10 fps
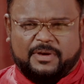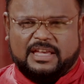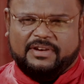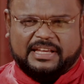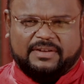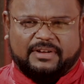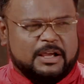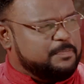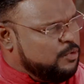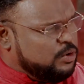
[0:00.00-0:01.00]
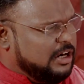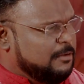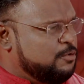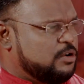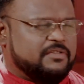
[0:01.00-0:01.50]
பெய்ய வைக்கிறவர் பூக்களை
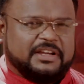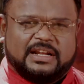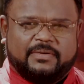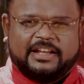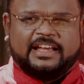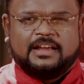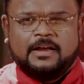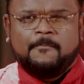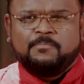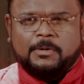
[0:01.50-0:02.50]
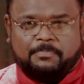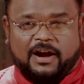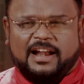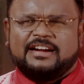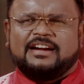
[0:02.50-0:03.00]
பூக்க வைக்கிறவர்
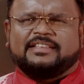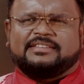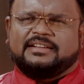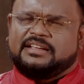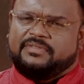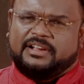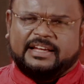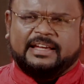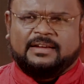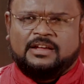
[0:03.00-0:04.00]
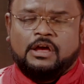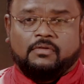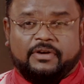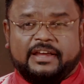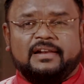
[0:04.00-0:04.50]
பழங்களை தருகிறவர்
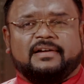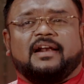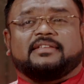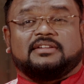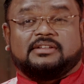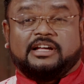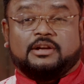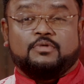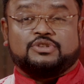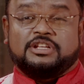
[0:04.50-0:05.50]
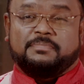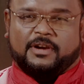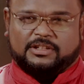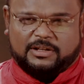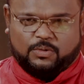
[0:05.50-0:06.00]
வெயில் காலத்தில் தர்பூசணி
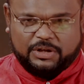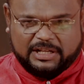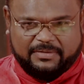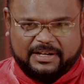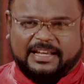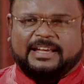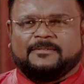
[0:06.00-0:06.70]
பழத்தை கொடுக்கிறவர்